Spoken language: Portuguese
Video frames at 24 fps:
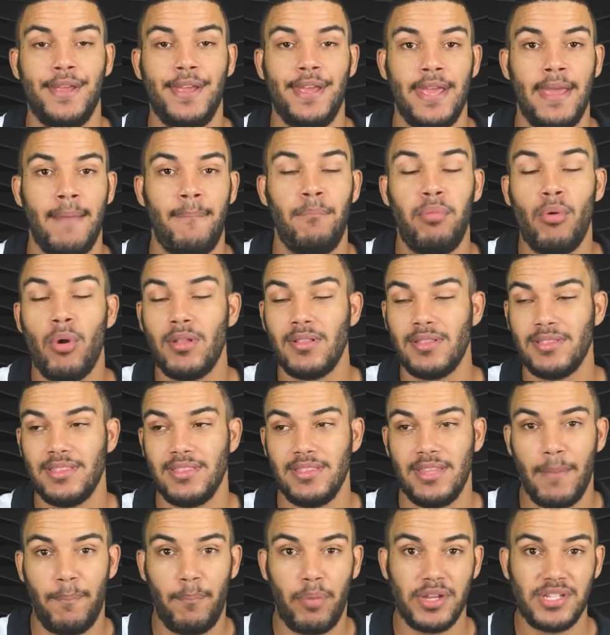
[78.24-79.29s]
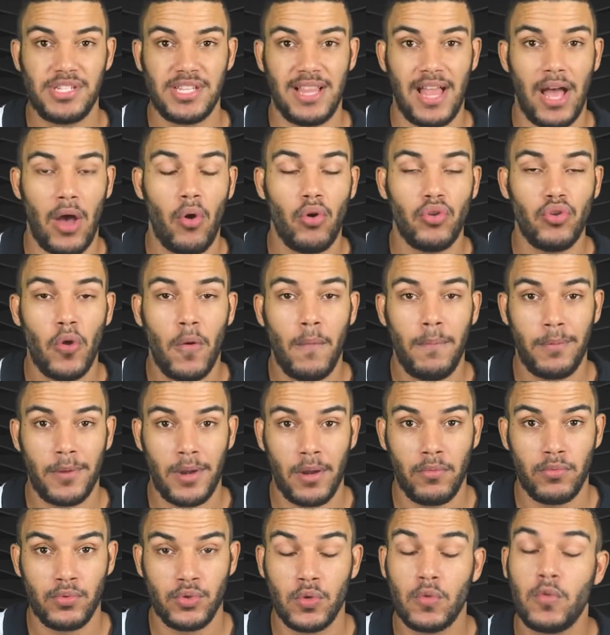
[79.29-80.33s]
é, por, depois de lá rodou por
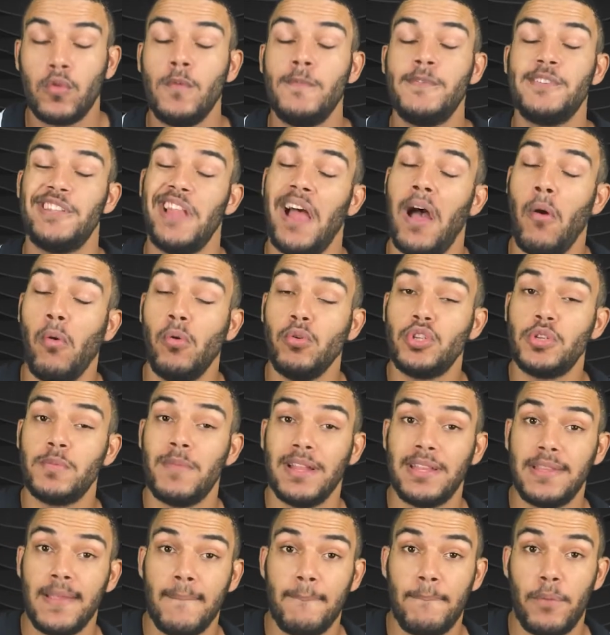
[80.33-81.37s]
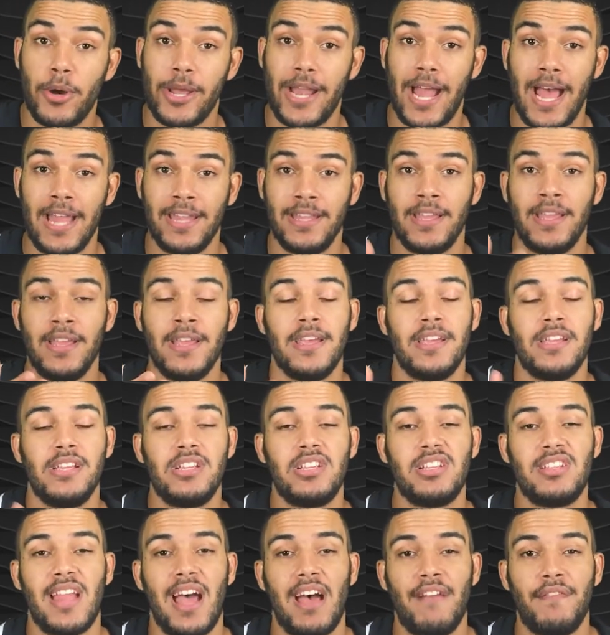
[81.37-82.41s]
alguns clubes. Na última temporada
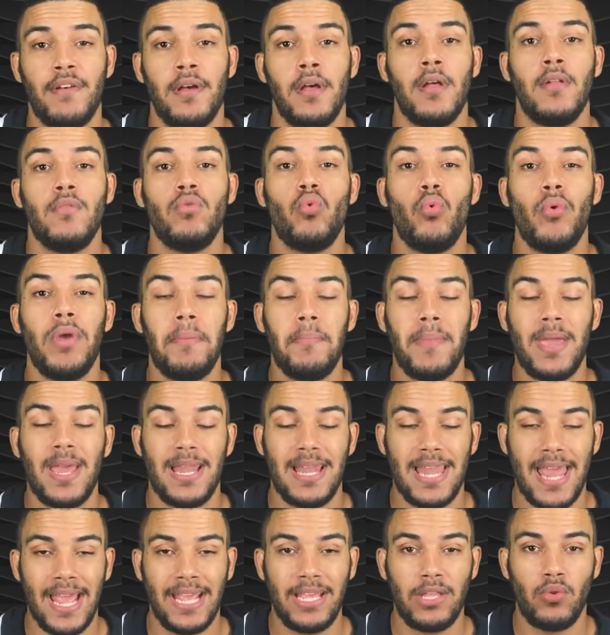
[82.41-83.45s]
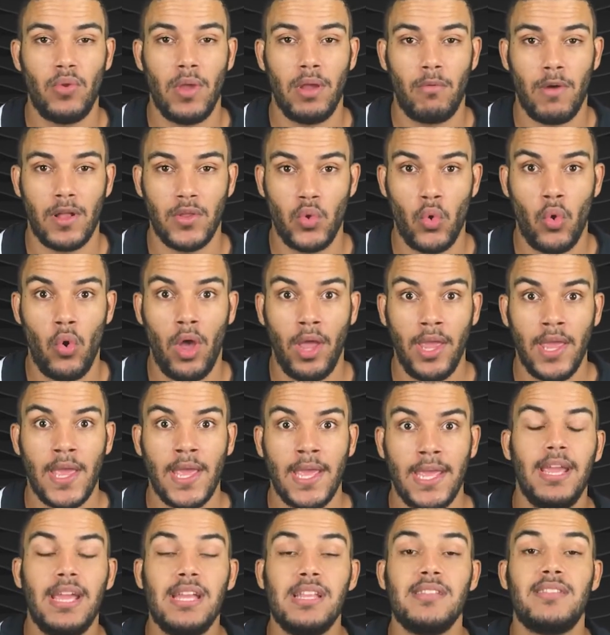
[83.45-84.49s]
estava no Emelec do Equador.
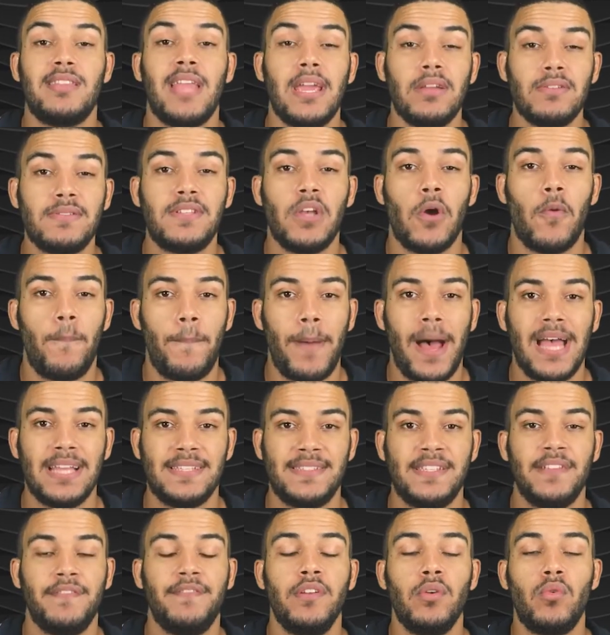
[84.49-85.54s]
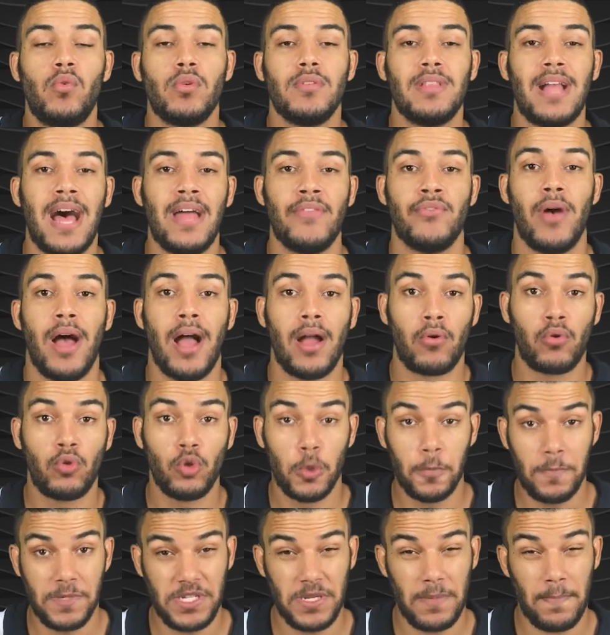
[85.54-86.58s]
Ele tem o seu passe vinculado a
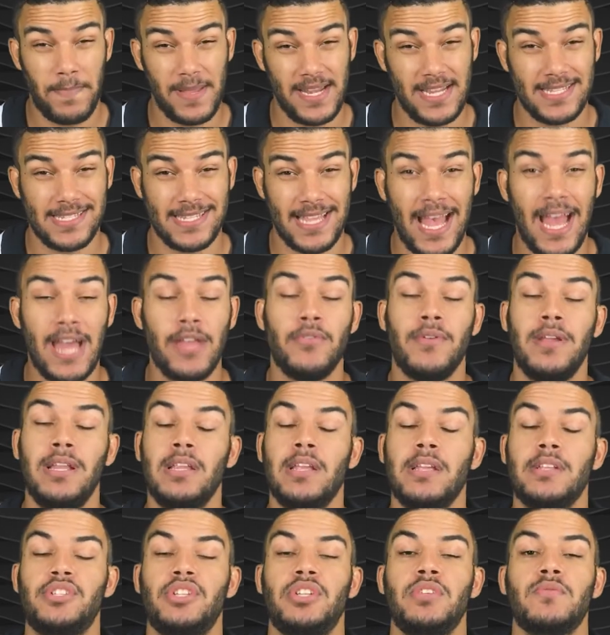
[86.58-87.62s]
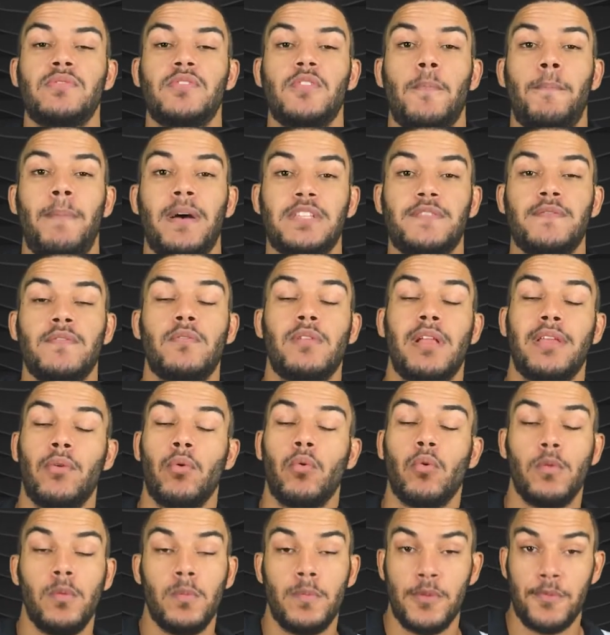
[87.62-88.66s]
clubes de empresário. Ele tinha o seu passe vinculado a um
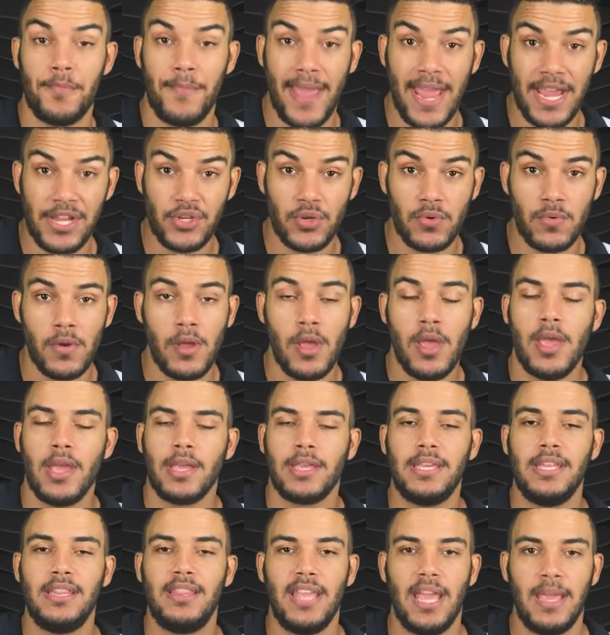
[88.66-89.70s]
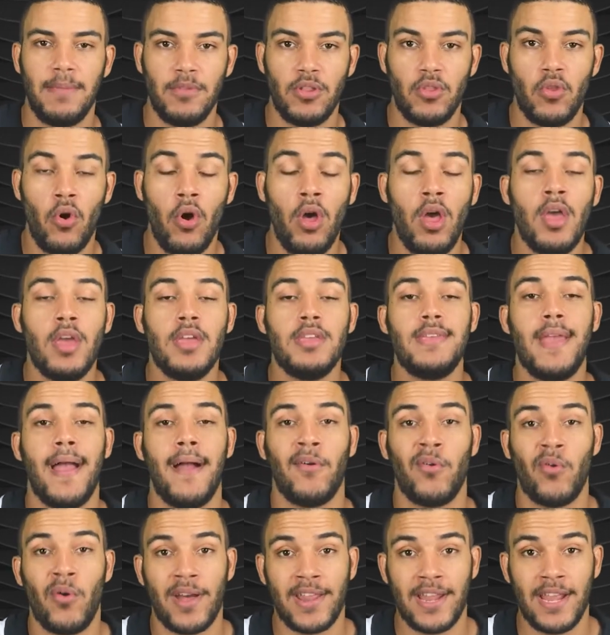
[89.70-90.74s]
clube do México que terminou e
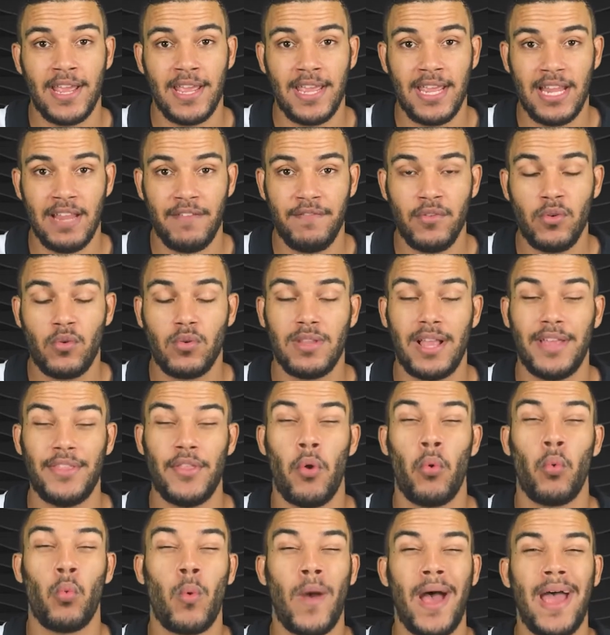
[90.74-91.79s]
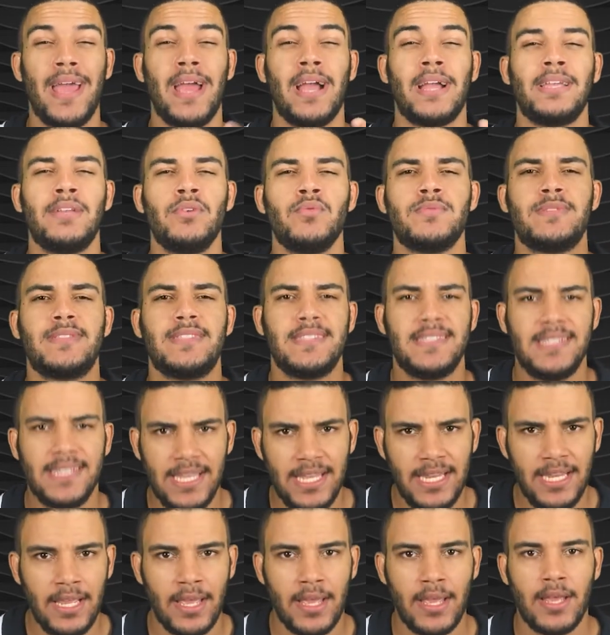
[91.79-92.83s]
agora ele é vinculado ao Guayaquil
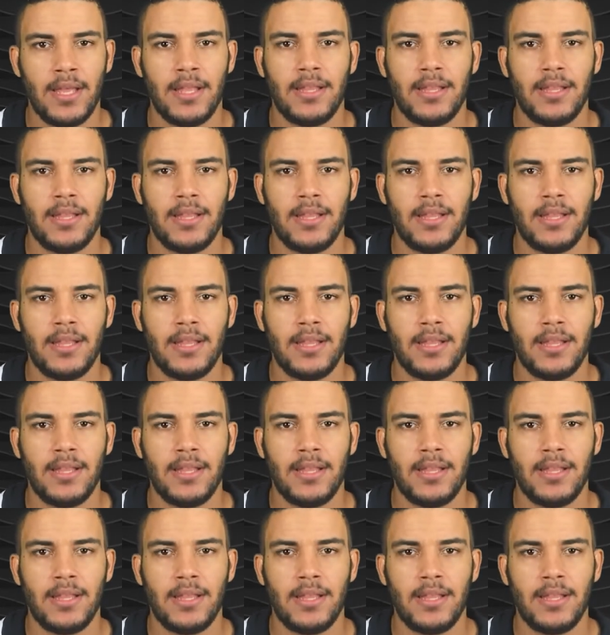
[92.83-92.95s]
City